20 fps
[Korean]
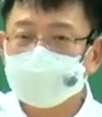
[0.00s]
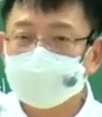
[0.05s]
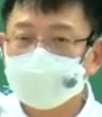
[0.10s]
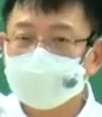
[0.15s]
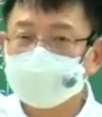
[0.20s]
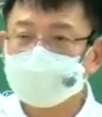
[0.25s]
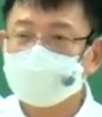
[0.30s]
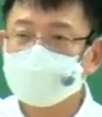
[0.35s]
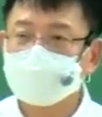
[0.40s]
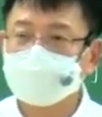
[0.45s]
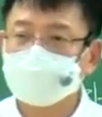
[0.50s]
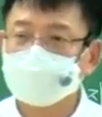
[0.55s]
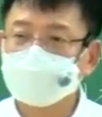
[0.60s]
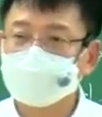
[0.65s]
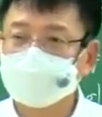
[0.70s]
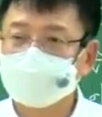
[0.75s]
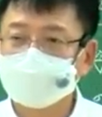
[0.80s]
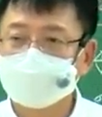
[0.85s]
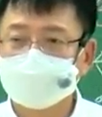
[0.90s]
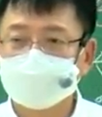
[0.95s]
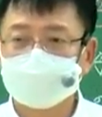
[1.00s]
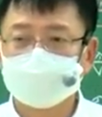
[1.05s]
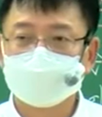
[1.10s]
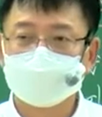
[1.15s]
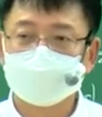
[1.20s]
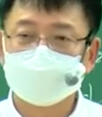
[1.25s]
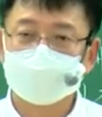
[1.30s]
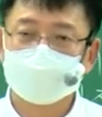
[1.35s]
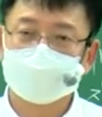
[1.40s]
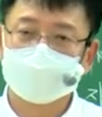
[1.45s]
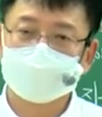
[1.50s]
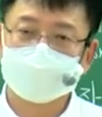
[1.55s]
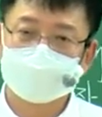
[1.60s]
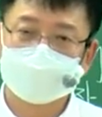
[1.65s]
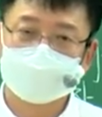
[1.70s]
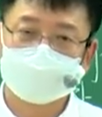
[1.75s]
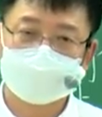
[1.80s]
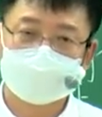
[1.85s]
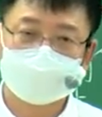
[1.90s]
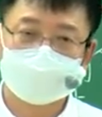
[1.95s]
수시로.
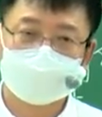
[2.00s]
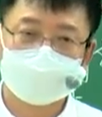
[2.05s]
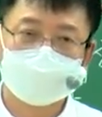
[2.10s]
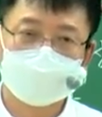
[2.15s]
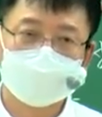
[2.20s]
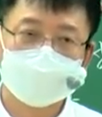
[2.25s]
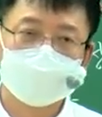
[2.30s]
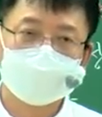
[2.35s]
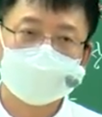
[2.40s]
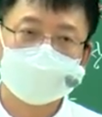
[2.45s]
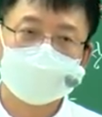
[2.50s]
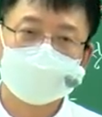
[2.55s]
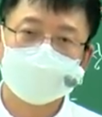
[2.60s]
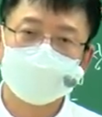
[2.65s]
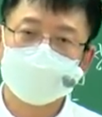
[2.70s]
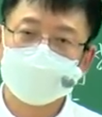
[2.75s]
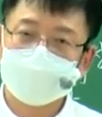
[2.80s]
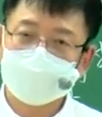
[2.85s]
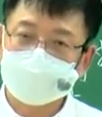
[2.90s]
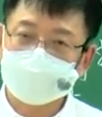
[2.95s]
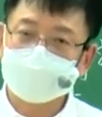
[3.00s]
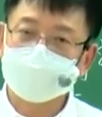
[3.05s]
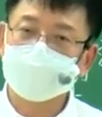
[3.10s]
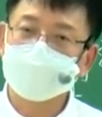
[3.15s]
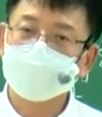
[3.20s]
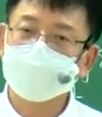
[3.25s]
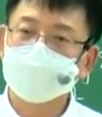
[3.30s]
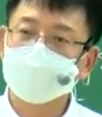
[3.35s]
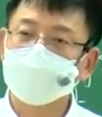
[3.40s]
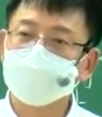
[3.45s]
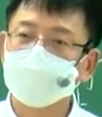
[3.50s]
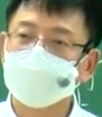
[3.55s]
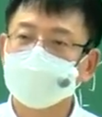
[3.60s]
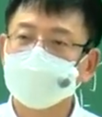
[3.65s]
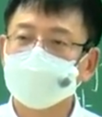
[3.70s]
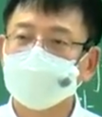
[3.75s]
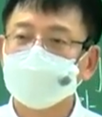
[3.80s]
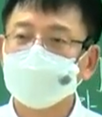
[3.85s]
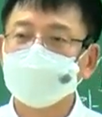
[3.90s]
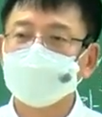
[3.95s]
그러면 저절로
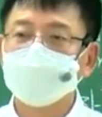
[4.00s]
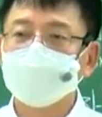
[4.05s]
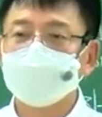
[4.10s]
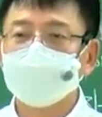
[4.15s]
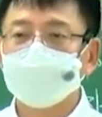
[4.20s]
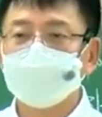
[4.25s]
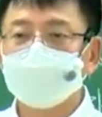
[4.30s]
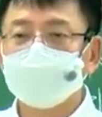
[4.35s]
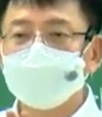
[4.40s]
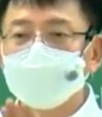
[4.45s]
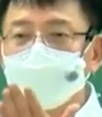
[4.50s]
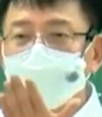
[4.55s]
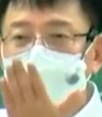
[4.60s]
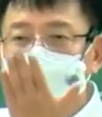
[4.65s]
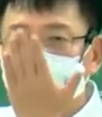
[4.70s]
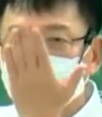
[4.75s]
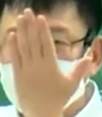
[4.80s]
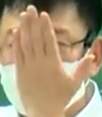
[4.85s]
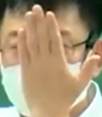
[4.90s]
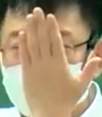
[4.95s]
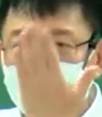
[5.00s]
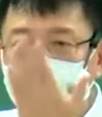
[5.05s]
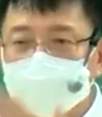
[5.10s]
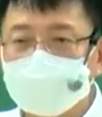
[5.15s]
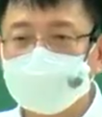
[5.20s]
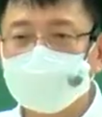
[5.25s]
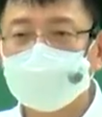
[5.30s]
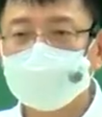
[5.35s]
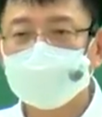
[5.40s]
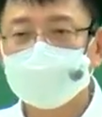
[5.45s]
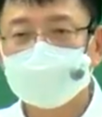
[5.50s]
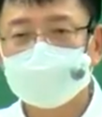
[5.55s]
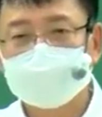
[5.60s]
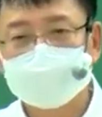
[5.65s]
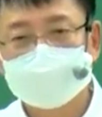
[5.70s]
여러분 머릿속에 뭐한다?